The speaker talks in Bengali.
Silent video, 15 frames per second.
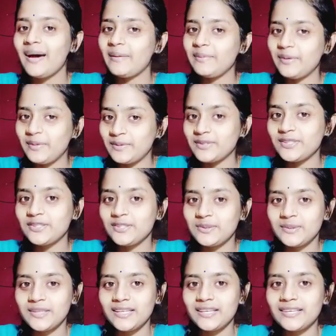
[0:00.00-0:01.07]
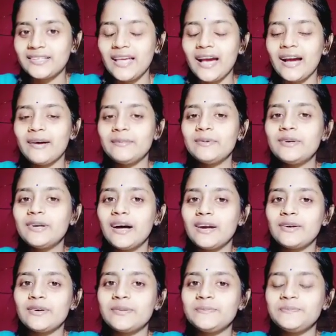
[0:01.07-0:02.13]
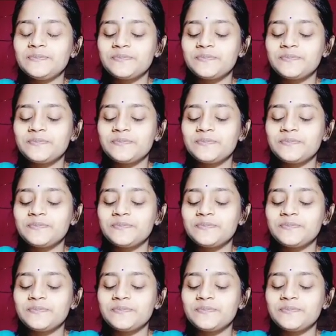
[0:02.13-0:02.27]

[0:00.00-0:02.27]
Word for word: আমি অবশ্যই তোমাদেরকে দেখাবো কারণ